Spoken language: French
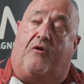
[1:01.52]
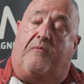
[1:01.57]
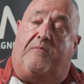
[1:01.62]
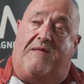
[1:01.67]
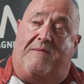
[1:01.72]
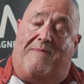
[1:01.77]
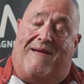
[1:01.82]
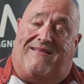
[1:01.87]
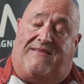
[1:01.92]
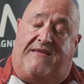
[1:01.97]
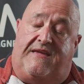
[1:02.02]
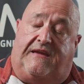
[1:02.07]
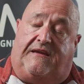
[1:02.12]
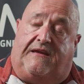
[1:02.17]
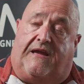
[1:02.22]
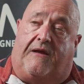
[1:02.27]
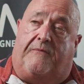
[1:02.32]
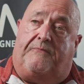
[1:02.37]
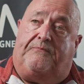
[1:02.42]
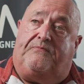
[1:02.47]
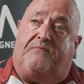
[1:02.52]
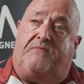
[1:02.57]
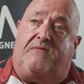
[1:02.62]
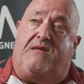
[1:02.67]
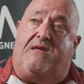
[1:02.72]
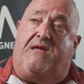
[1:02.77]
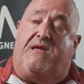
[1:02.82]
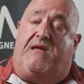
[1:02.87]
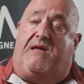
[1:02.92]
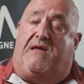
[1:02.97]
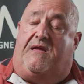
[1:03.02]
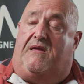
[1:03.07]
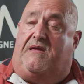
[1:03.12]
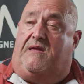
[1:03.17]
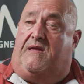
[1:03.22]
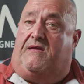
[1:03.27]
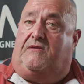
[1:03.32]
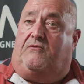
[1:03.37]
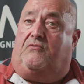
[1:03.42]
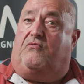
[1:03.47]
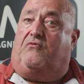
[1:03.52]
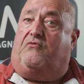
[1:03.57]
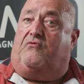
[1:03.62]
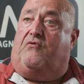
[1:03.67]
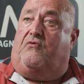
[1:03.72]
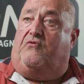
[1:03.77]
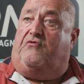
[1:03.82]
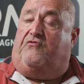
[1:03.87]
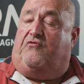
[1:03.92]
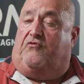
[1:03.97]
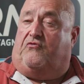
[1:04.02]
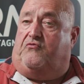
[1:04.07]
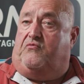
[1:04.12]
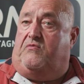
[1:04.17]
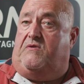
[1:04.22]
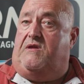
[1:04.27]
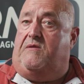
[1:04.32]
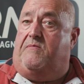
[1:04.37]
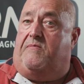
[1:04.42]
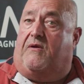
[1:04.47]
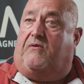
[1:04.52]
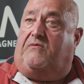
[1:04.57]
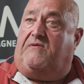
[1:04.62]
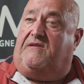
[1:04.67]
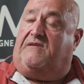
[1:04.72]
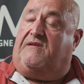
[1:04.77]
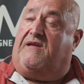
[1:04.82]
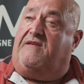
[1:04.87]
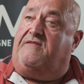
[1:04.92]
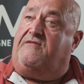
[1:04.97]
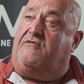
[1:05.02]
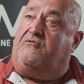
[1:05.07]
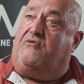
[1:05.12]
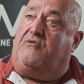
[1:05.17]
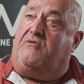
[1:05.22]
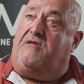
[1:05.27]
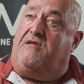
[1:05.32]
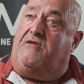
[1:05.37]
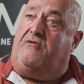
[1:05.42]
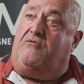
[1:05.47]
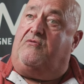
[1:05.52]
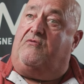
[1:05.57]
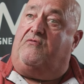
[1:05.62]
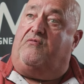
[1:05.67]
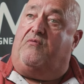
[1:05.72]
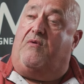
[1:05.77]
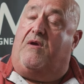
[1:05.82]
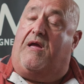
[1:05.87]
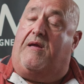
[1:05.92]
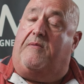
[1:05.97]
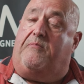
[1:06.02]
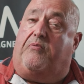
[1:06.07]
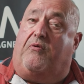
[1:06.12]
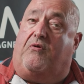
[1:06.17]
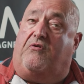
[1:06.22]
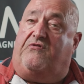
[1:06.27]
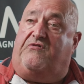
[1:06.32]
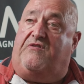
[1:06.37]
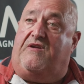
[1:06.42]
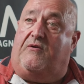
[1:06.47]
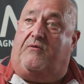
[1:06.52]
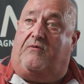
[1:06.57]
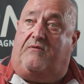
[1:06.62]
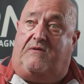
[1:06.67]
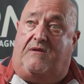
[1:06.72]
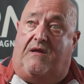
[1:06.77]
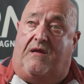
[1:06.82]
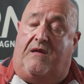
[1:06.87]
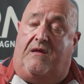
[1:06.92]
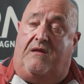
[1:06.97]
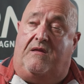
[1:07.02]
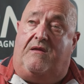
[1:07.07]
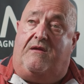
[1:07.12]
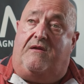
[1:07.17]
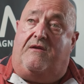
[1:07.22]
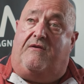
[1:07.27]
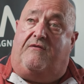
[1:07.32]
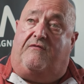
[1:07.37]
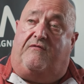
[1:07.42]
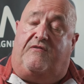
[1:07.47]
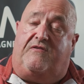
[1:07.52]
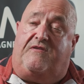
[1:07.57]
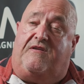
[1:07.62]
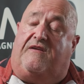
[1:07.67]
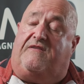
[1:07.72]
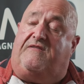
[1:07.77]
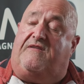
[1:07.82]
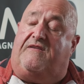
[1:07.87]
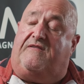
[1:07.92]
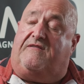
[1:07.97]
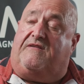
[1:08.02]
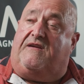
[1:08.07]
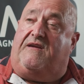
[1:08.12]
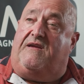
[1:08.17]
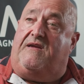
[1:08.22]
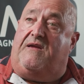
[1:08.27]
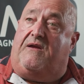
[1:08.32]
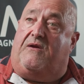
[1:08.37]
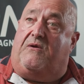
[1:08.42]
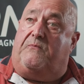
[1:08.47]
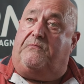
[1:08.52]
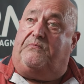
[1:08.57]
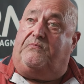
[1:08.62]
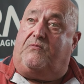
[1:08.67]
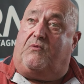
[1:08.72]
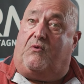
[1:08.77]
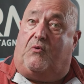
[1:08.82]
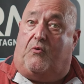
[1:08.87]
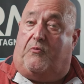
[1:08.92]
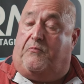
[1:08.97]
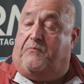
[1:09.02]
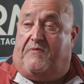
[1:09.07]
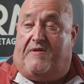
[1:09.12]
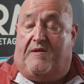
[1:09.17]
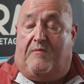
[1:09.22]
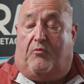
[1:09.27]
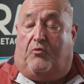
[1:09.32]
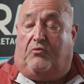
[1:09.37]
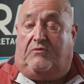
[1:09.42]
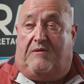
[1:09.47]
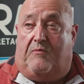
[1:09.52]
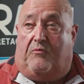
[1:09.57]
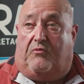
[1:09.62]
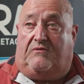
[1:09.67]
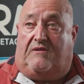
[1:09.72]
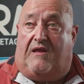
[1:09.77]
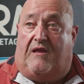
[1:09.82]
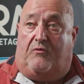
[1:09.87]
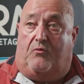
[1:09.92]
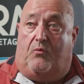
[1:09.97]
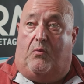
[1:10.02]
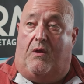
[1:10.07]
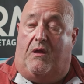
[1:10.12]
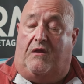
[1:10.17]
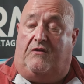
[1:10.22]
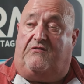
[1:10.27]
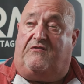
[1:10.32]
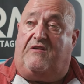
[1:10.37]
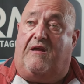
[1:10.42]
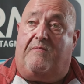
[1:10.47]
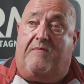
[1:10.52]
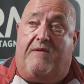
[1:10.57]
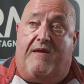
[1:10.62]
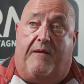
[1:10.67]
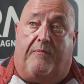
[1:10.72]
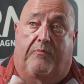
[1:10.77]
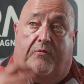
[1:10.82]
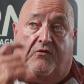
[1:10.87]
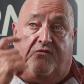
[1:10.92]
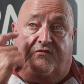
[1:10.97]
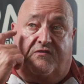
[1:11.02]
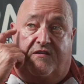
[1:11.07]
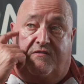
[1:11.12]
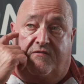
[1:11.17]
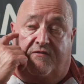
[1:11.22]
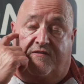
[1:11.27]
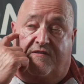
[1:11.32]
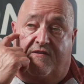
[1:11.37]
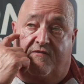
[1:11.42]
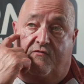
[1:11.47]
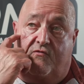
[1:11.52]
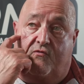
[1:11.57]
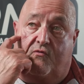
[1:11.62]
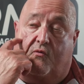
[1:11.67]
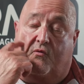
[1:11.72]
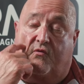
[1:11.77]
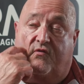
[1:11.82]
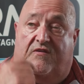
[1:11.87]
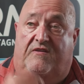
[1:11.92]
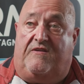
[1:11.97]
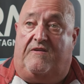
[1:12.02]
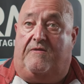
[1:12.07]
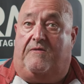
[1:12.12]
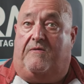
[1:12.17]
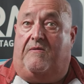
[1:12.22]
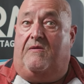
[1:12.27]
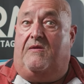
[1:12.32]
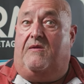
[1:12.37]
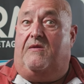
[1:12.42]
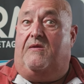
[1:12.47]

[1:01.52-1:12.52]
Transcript: emblématiques. Et donc aujourd'hui, bah, on est très étonné de voir un projet lien venir s'inscrire au piémont des montagnes noires. Jamais un projet ne s'est vu aussi